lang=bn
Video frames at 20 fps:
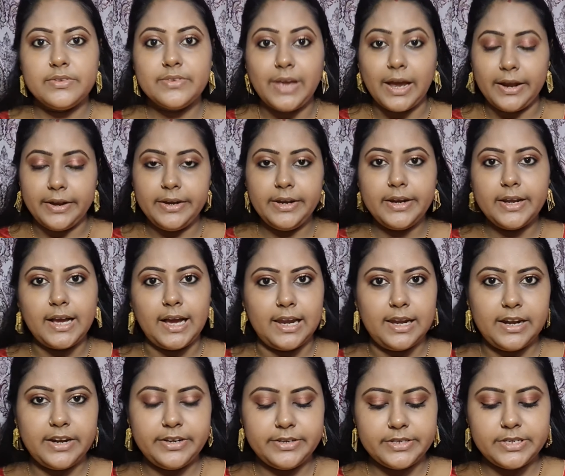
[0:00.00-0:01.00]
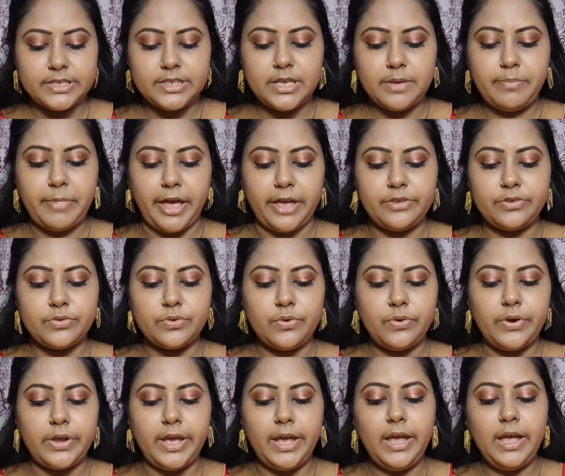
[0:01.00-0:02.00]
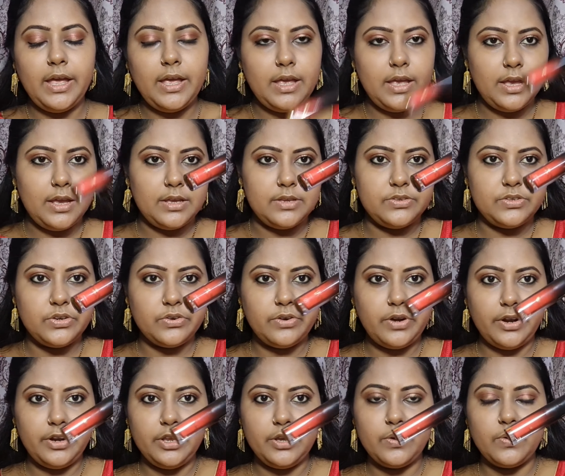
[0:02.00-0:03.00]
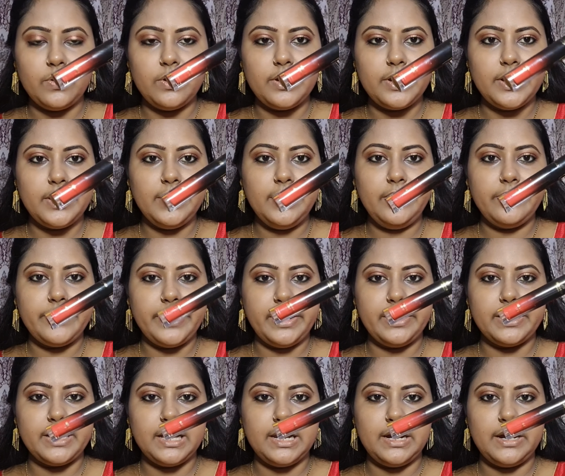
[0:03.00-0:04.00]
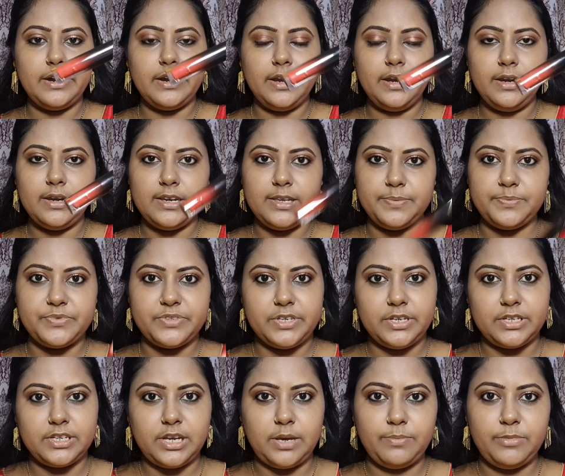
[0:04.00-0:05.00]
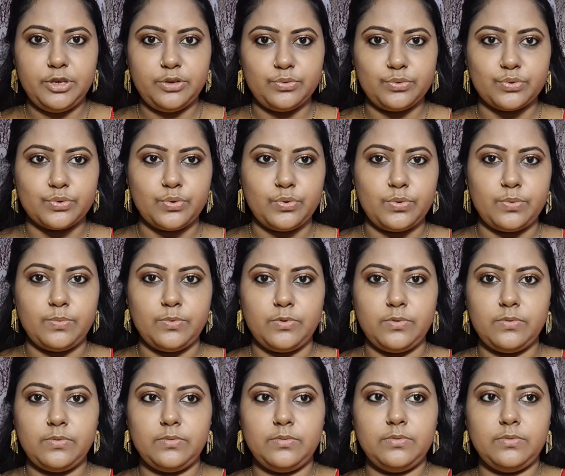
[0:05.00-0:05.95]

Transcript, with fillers: শাড়ির কালারের সাথে ম্যাচ করে জিওরানি গোল্ডেরই রেড কালারের লিপস্টিকটা আমি ইউজ করবো